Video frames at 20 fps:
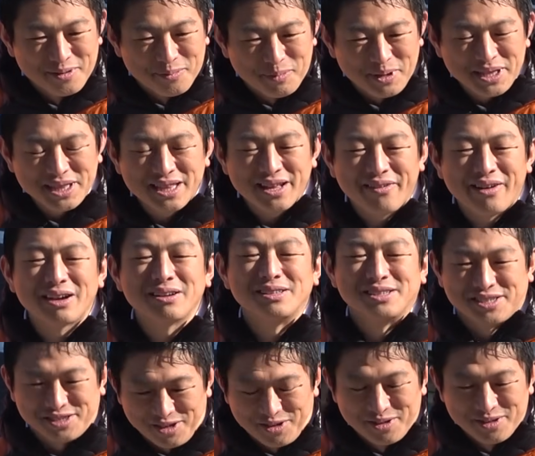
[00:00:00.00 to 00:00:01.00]
みんな悪いん
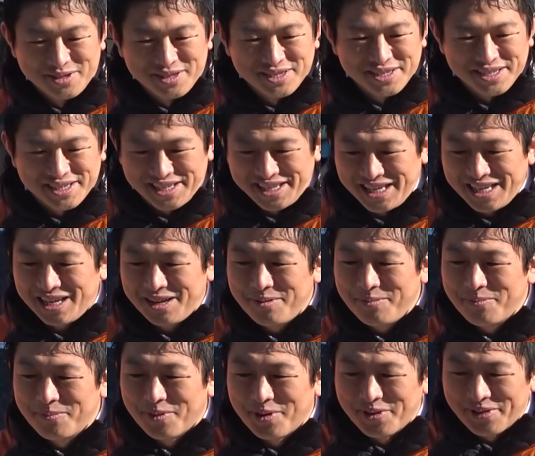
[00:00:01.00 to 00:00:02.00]
ですよ、議
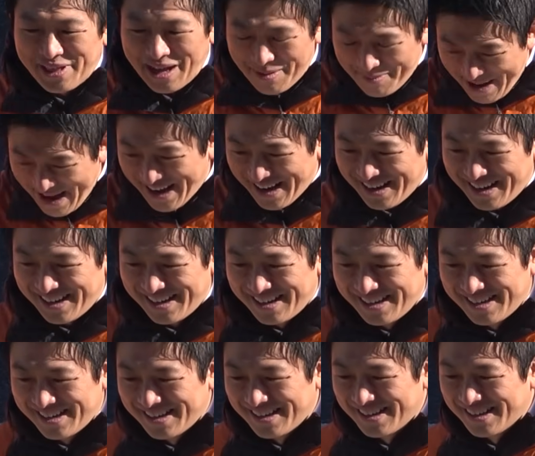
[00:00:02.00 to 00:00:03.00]
員もだめ、
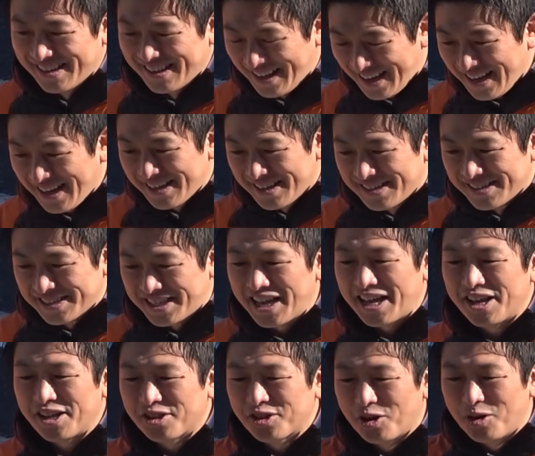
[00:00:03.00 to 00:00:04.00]
ね、
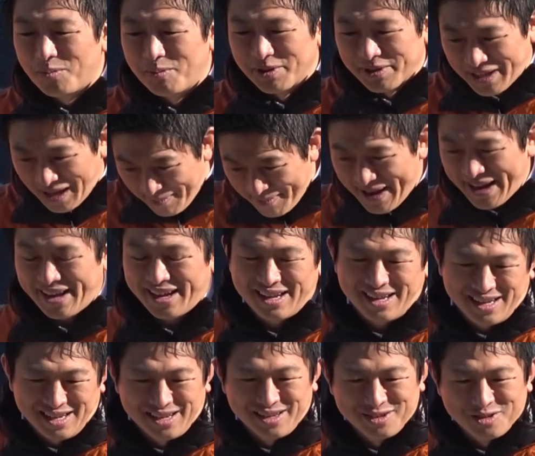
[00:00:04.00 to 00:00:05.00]
政党もだめ、
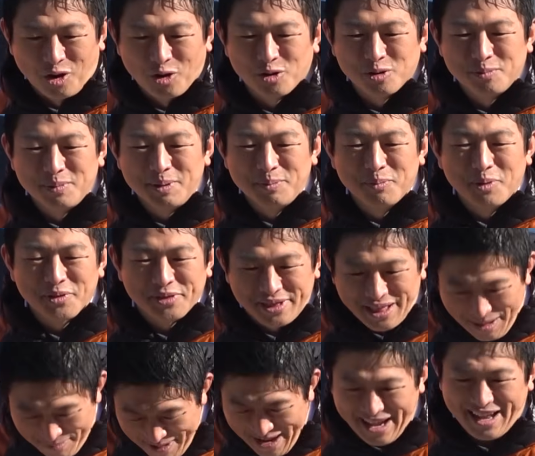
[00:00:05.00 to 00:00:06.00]
国民も
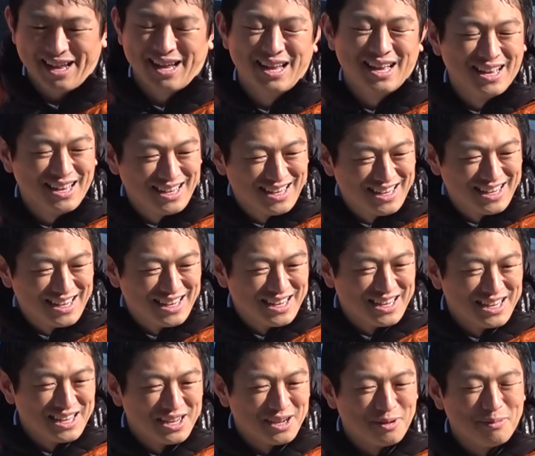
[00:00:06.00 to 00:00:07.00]
だめ、
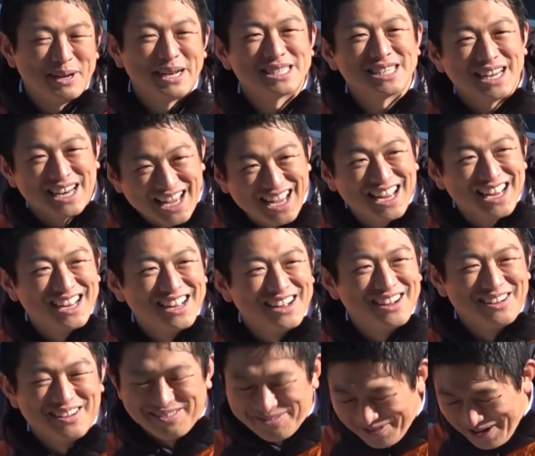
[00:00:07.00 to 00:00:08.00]
ごめんなさいね。
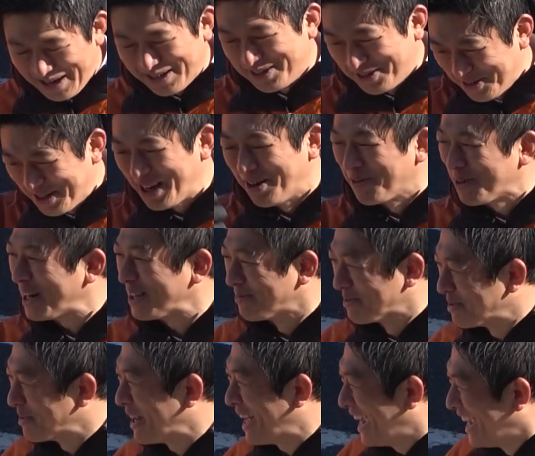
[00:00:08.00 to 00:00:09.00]
まあしょうがない、怒られて
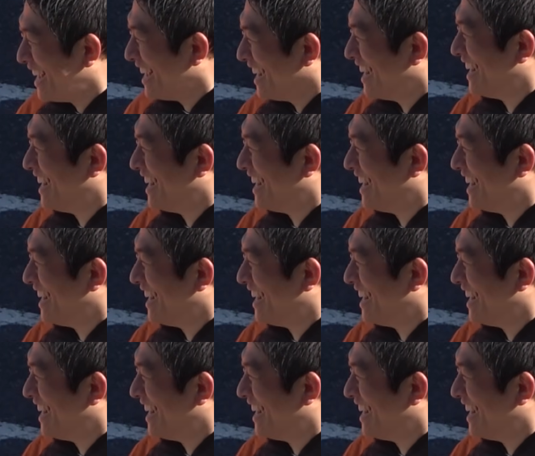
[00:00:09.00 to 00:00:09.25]
もしょうがない